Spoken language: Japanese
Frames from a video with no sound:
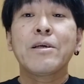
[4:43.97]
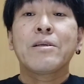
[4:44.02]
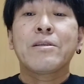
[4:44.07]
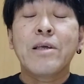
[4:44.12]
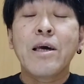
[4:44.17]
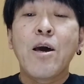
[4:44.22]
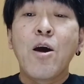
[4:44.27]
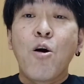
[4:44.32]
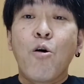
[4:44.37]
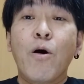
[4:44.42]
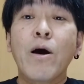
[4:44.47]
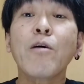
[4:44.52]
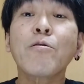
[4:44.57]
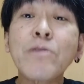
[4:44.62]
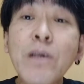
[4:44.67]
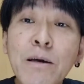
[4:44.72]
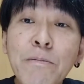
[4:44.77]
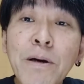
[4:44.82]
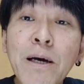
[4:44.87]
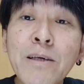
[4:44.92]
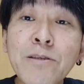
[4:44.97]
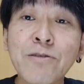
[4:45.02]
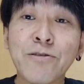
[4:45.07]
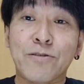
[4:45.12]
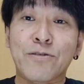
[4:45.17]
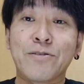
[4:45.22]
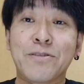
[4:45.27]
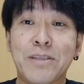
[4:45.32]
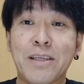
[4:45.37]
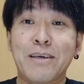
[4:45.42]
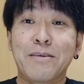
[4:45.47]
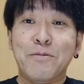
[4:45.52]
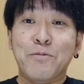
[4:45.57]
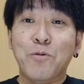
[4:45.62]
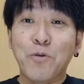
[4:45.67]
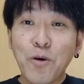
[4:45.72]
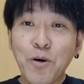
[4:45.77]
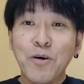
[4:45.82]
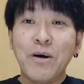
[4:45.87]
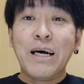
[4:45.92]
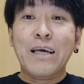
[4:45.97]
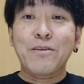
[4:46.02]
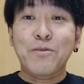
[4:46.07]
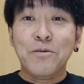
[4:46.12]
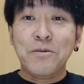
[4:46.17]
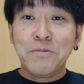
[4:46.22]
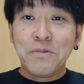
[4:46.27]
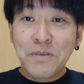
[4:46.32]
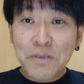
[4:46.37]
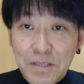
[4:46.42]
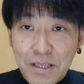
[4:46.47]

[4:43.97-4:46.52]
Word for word: で、おはようございますって、こう、あの、